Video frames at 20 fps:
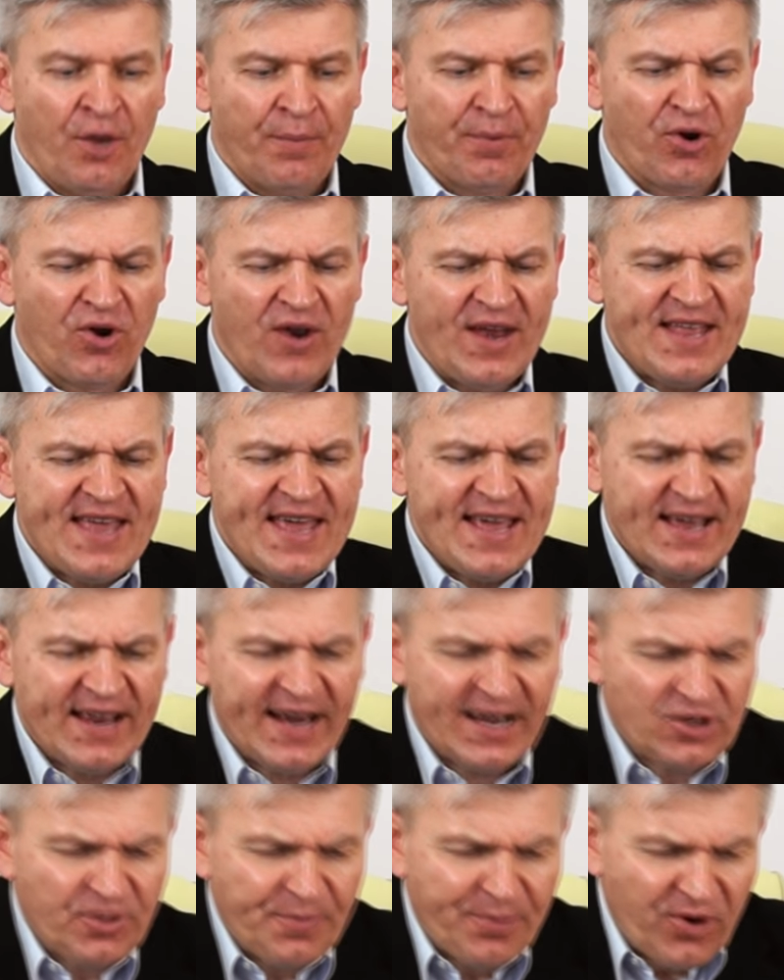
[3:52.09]
Pokolenie
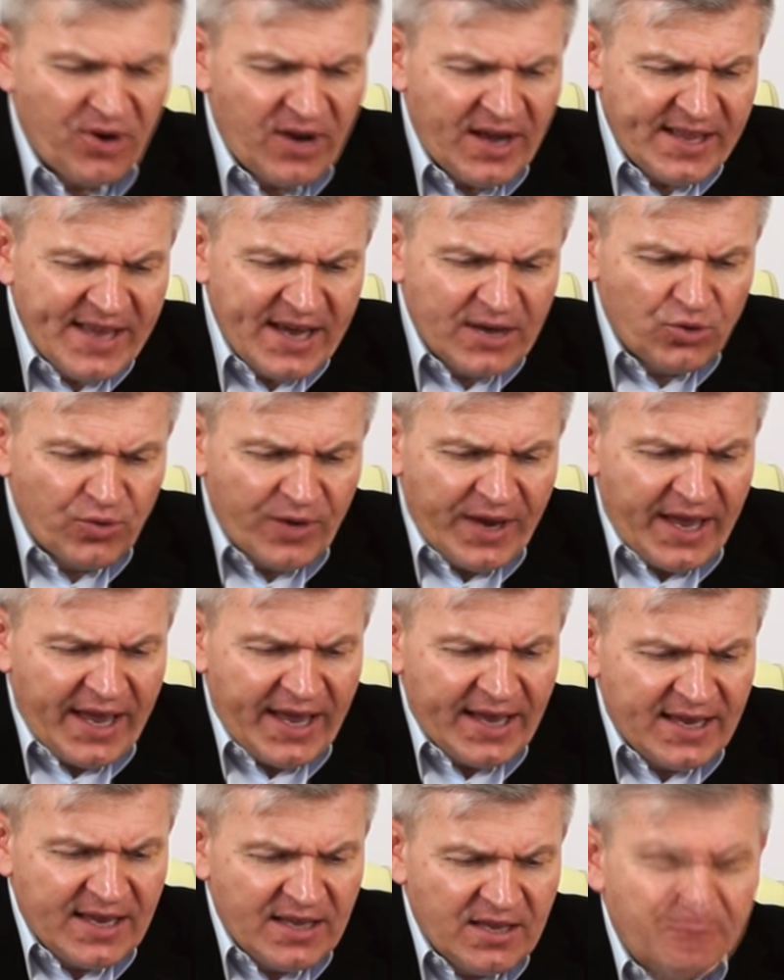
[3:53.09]
Y to pokolenie,
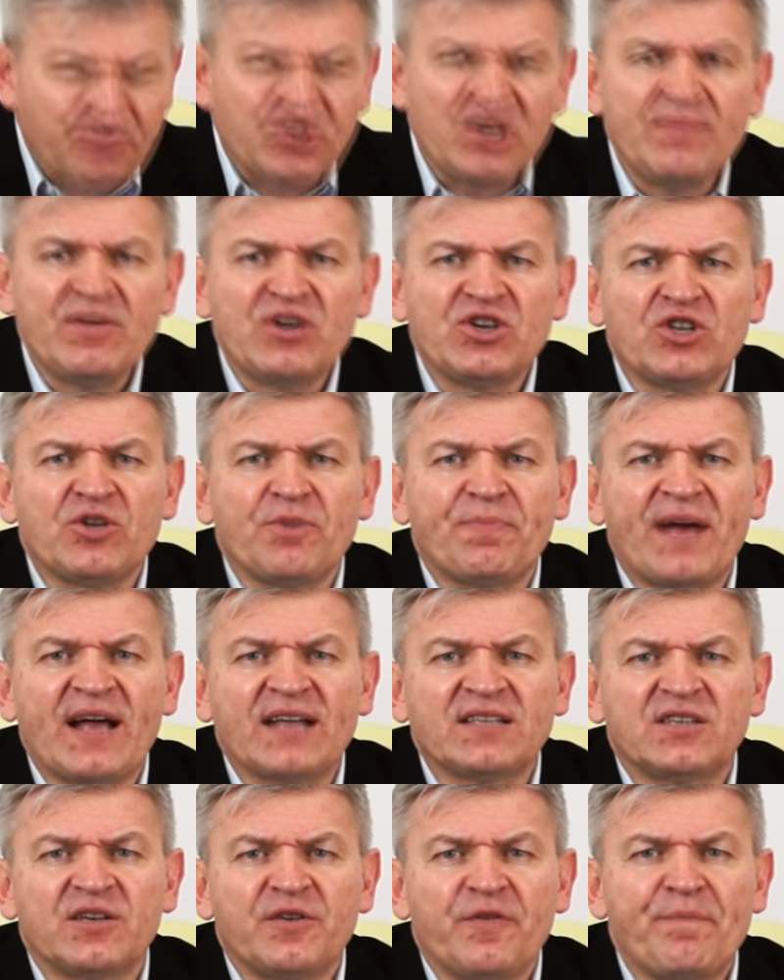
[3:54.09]
które kiedy przyjmie się do
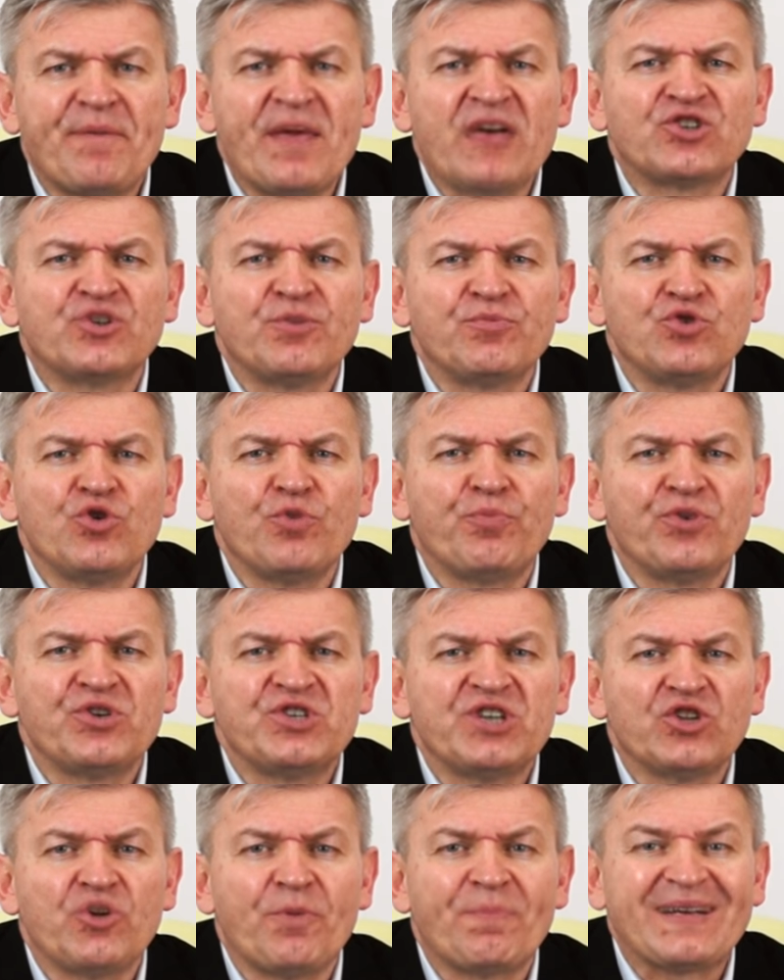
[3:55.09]
pracy, w pierwszym dniu
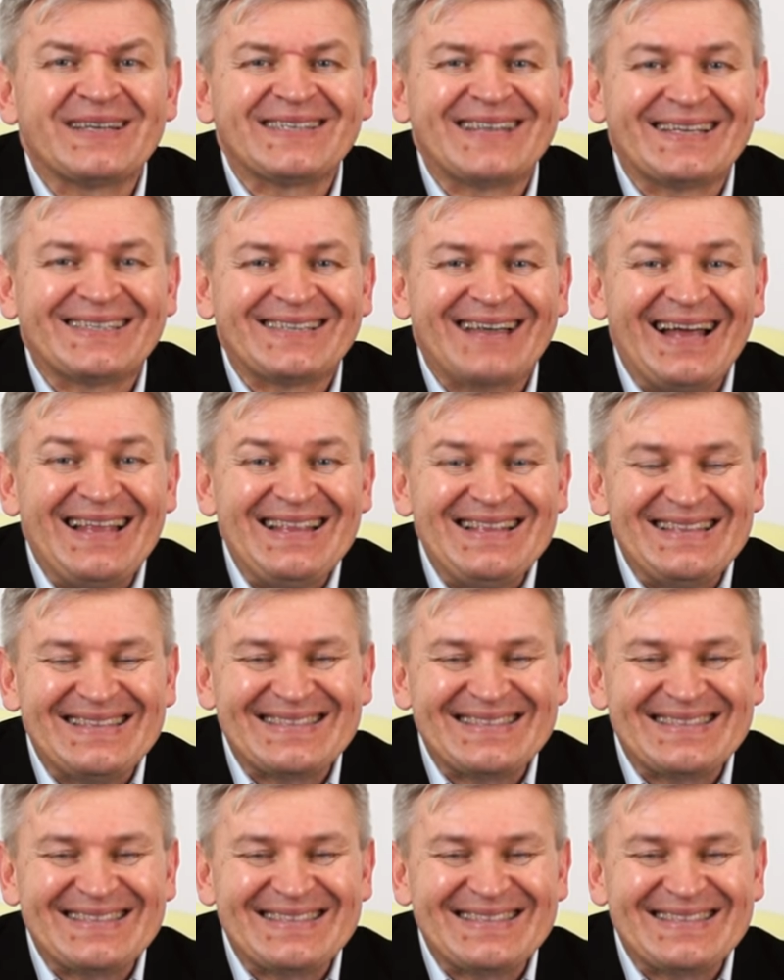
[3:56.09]
pójdzie do prezesa.